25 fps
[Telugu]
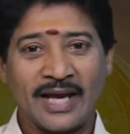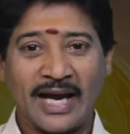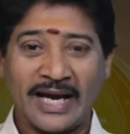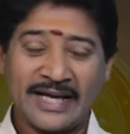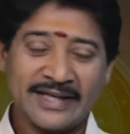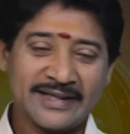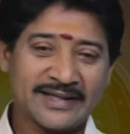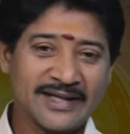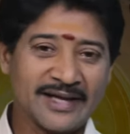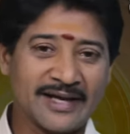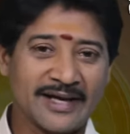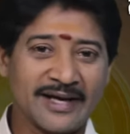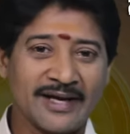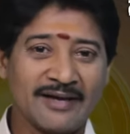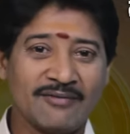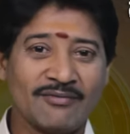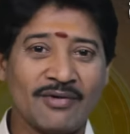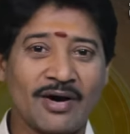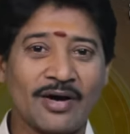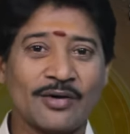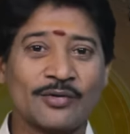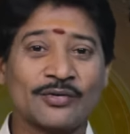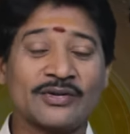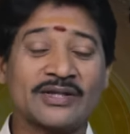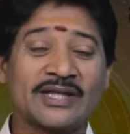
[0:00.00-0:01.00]
అయితే
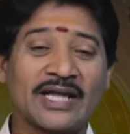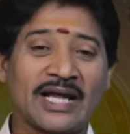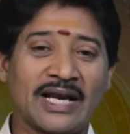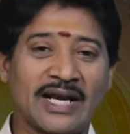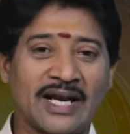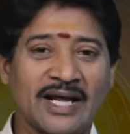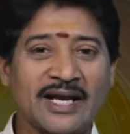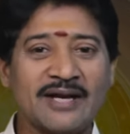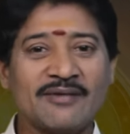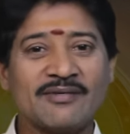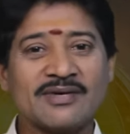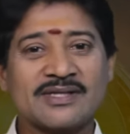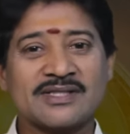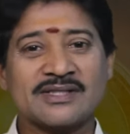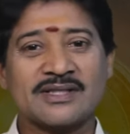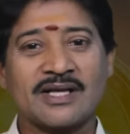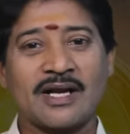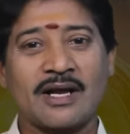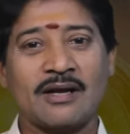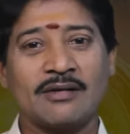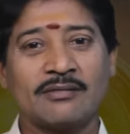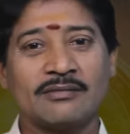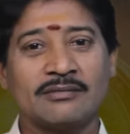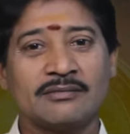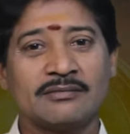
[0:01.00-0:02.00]
వారు తెల్లని
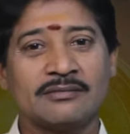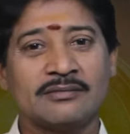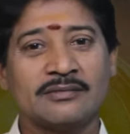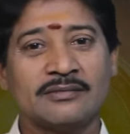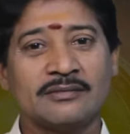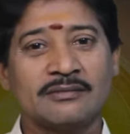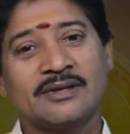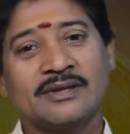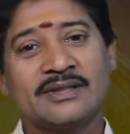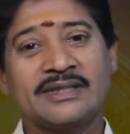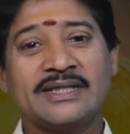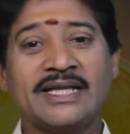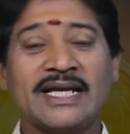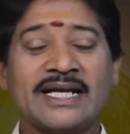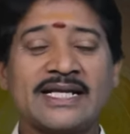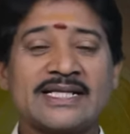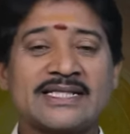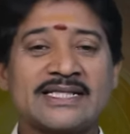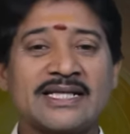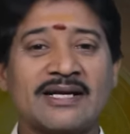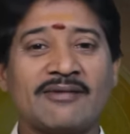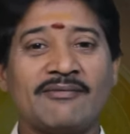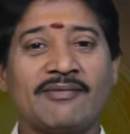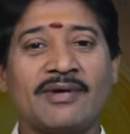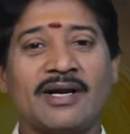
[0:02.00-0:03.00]
వస్త్రాలు
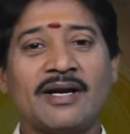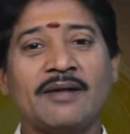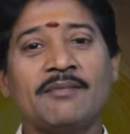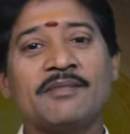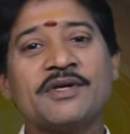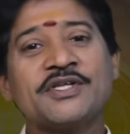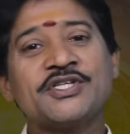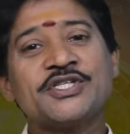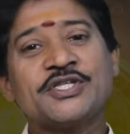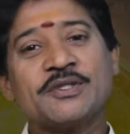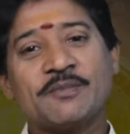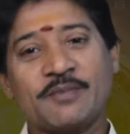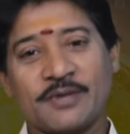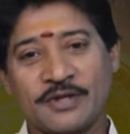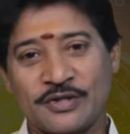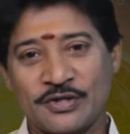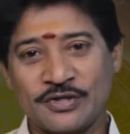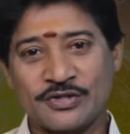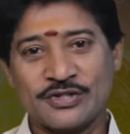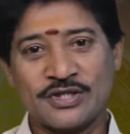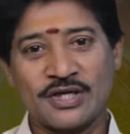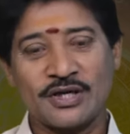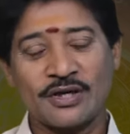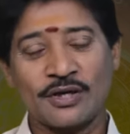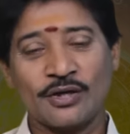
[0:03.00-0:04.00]
ధరించడం వల్ల మంచి
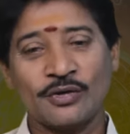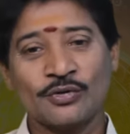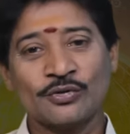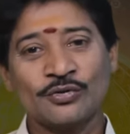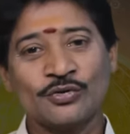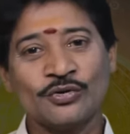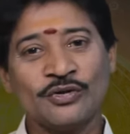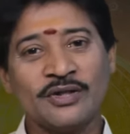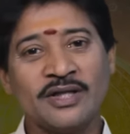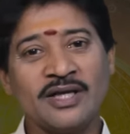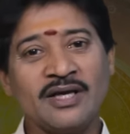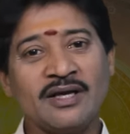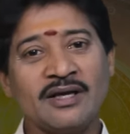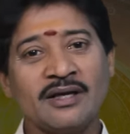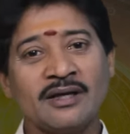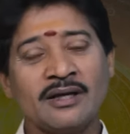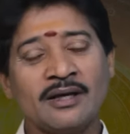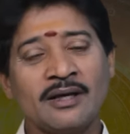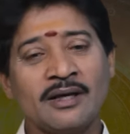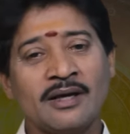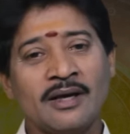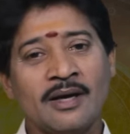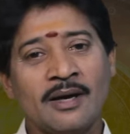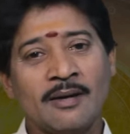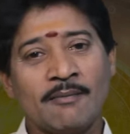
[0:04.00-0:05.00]
ప్రయోజనం కలుగుతుంది
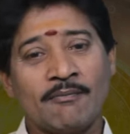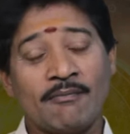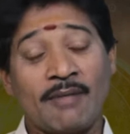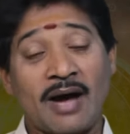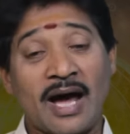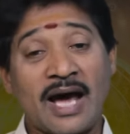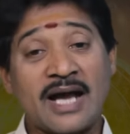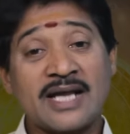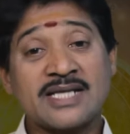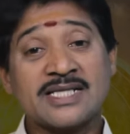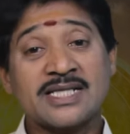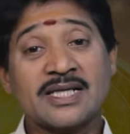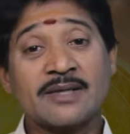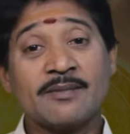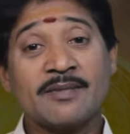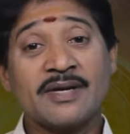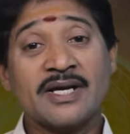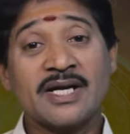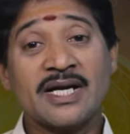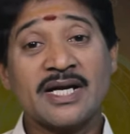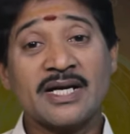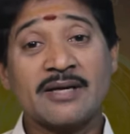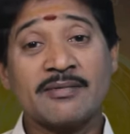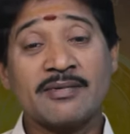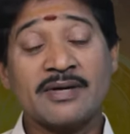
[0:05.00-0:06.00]

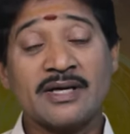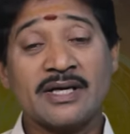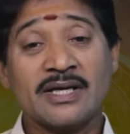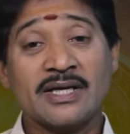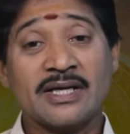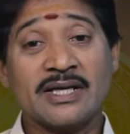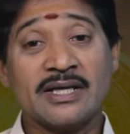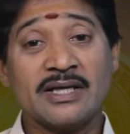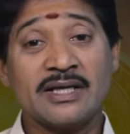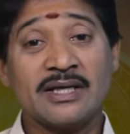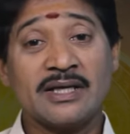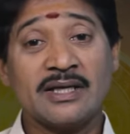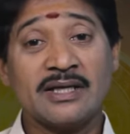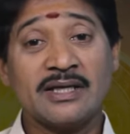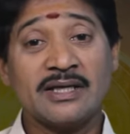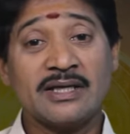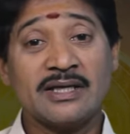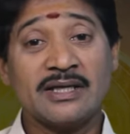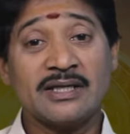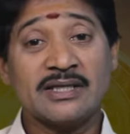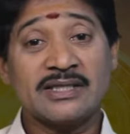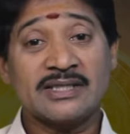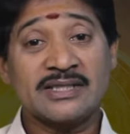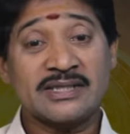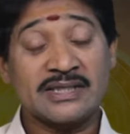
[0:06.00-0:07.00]
మానసికమైనటువంటి
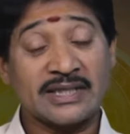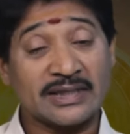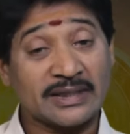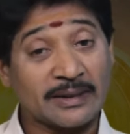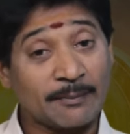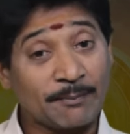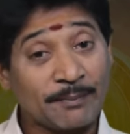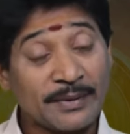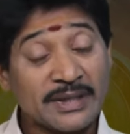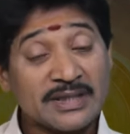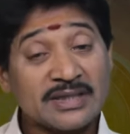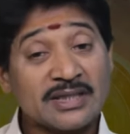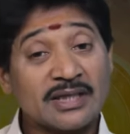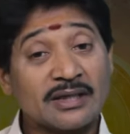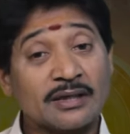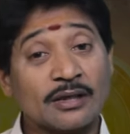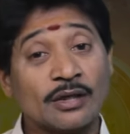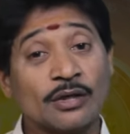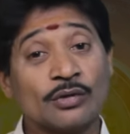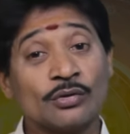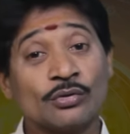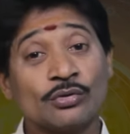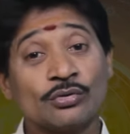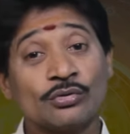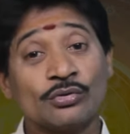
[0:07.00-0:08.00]
స్థితప్రజ్ఞత
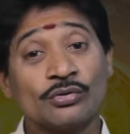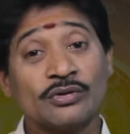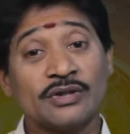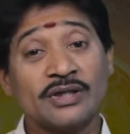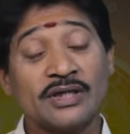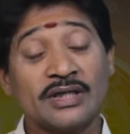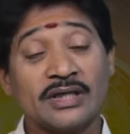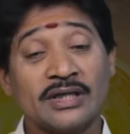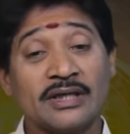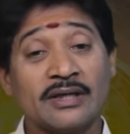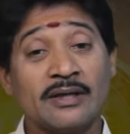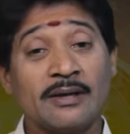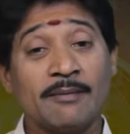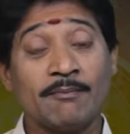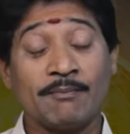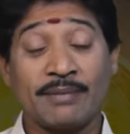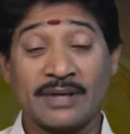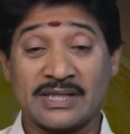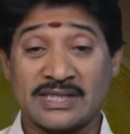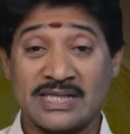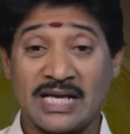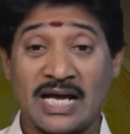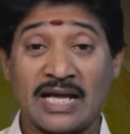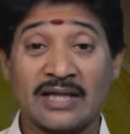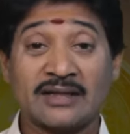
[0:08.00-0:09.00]
కలుగుతుంది
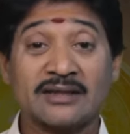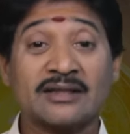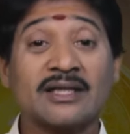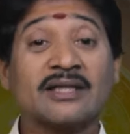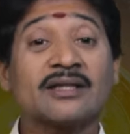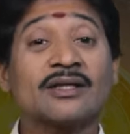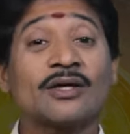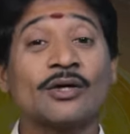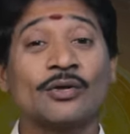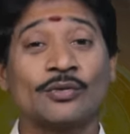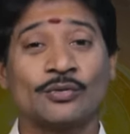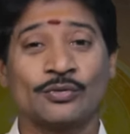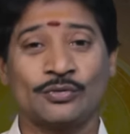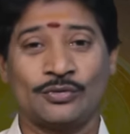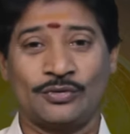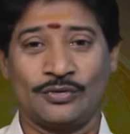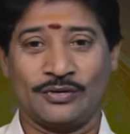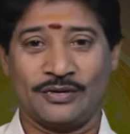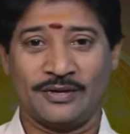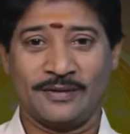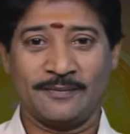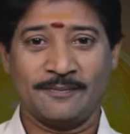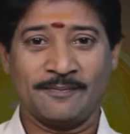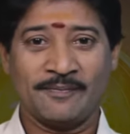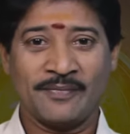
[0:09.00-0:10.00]
ప్రశాంతత
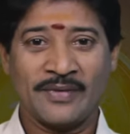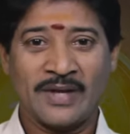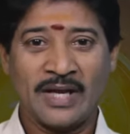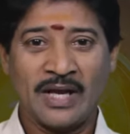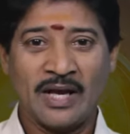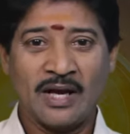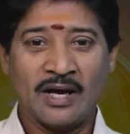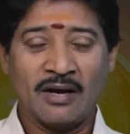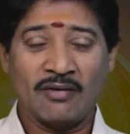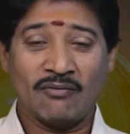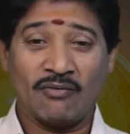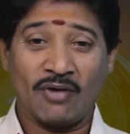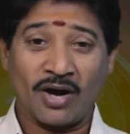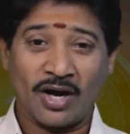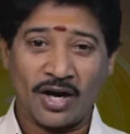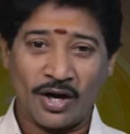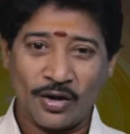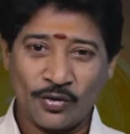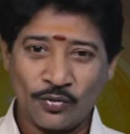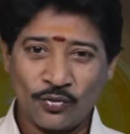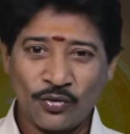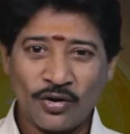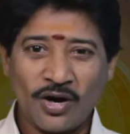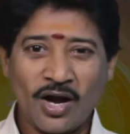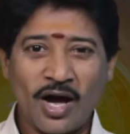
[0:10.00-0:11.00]
కలుగుతుంది వారు
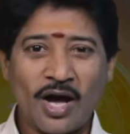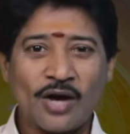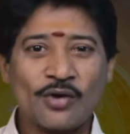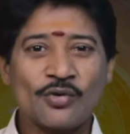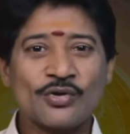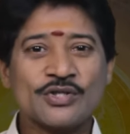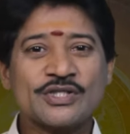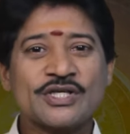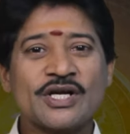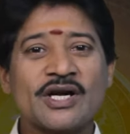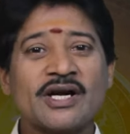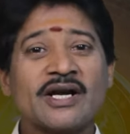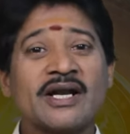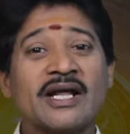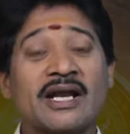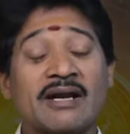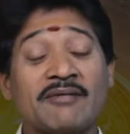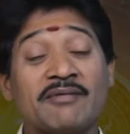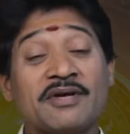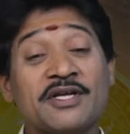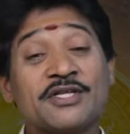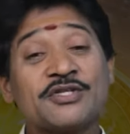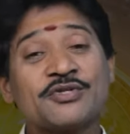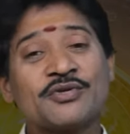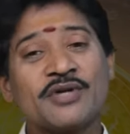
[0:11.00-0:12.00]
అనుకున్న ఆలోచన
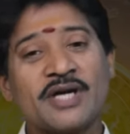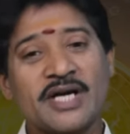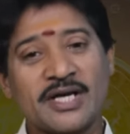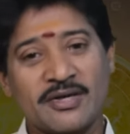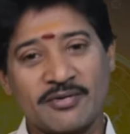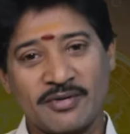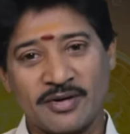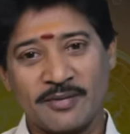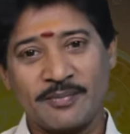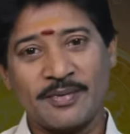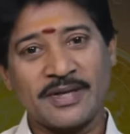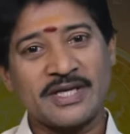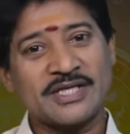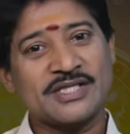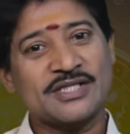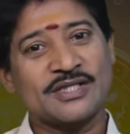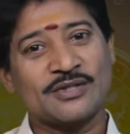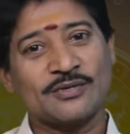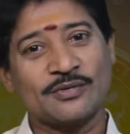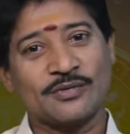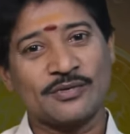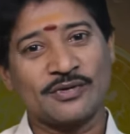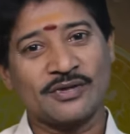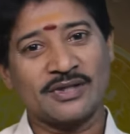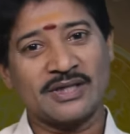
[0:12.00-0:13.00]
నెరవేర్చుకునేటువంటి
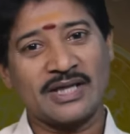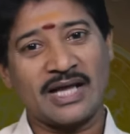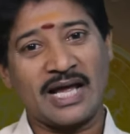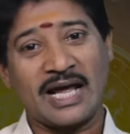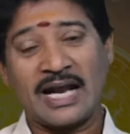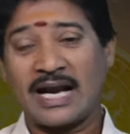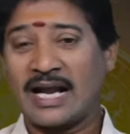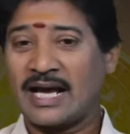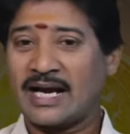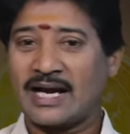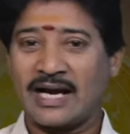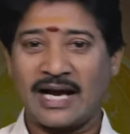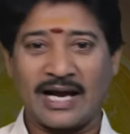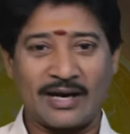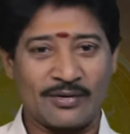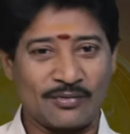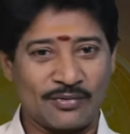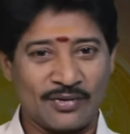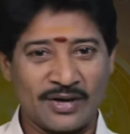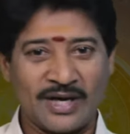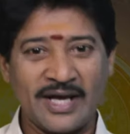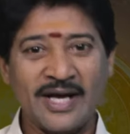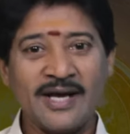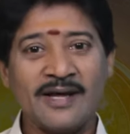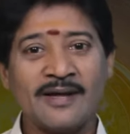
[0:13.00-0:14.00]
పరిస్థితి ఉంటుంది అలా
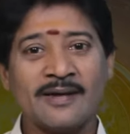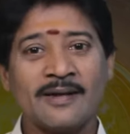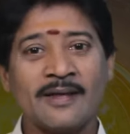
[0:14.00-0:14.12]
కాకుండా